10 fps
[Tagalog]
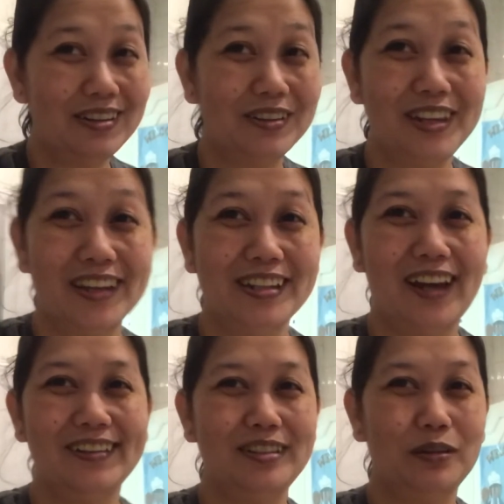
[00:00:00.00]
So yan
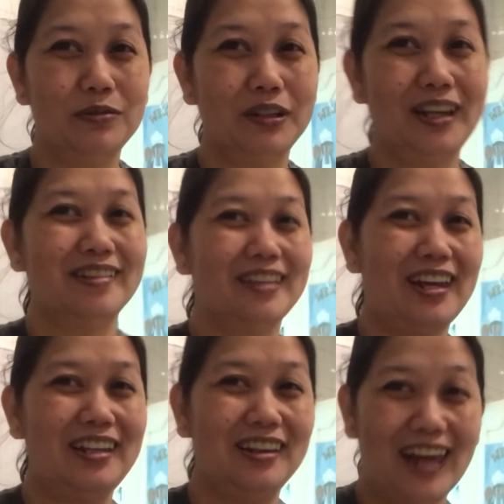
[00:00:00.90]
guys, don't forget na
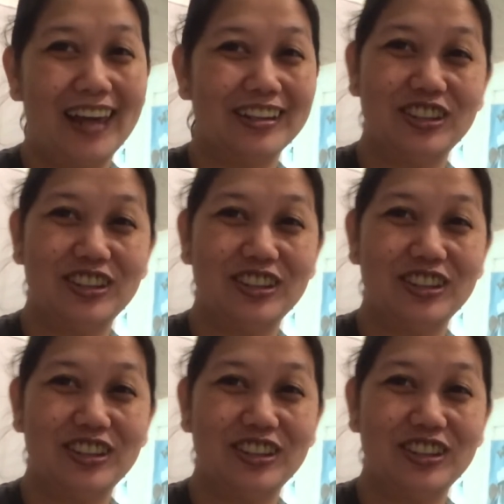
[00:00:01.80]
i-like,